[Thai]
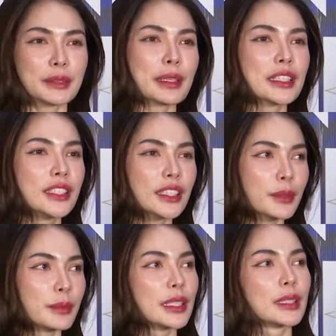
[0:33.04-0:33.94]
ริงๆมันคือเรื่อง
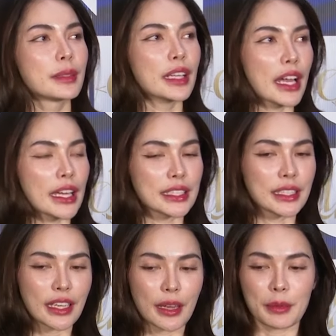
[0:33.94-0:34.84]
เดิมๆนั่นแหละค่ะ
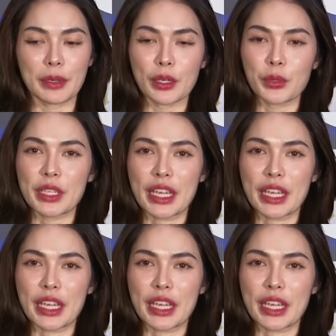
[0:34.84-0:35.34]
ที่อ่ไม่ได้คุย